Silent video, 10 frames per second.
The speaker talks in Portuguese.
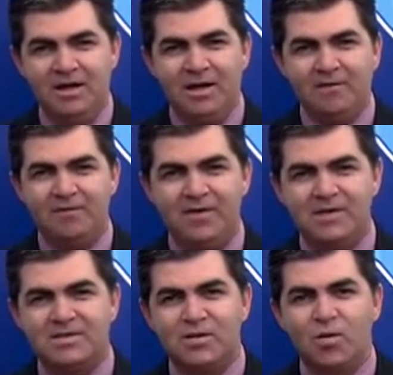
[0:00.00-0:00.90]
A
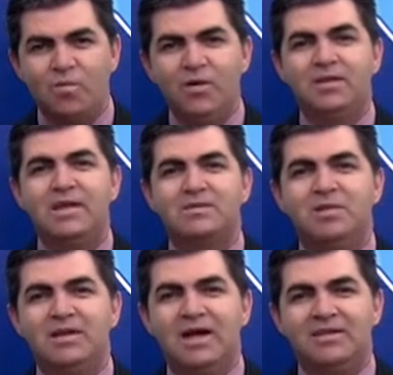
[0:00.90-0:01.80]
festa, com muitas
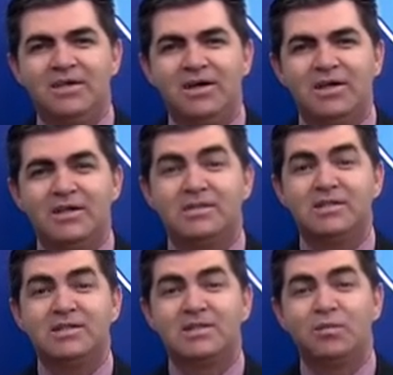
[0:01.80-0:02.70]
brincadeiras e
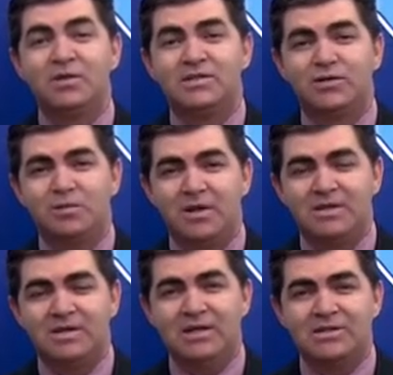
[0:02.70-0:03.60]
distribuição de
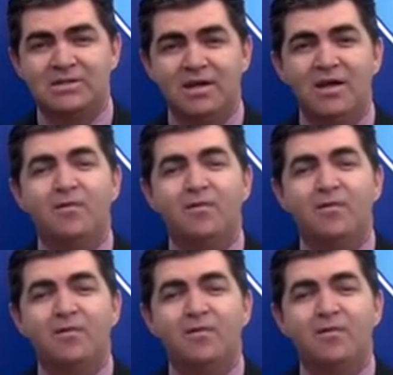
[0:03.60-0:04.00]
presentes,